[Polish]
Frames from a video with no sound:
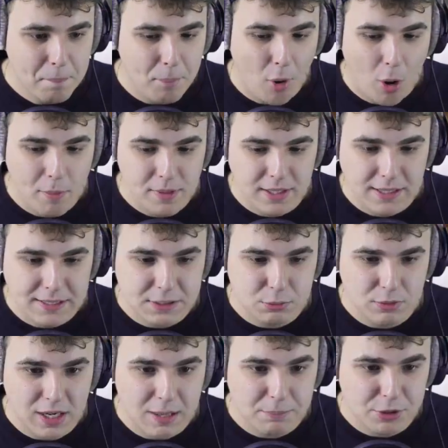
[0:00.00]

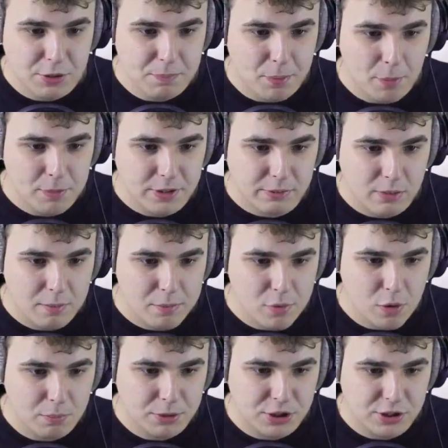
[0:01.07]
pomysł Lepszym pomysłem
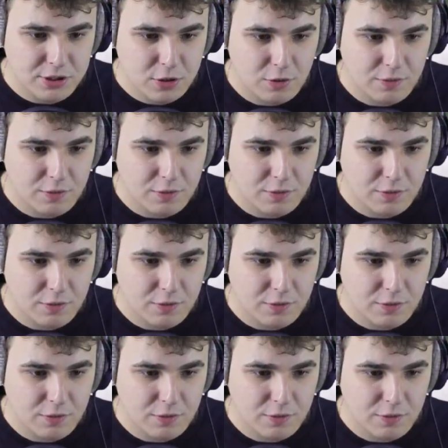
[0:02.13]
byłoby się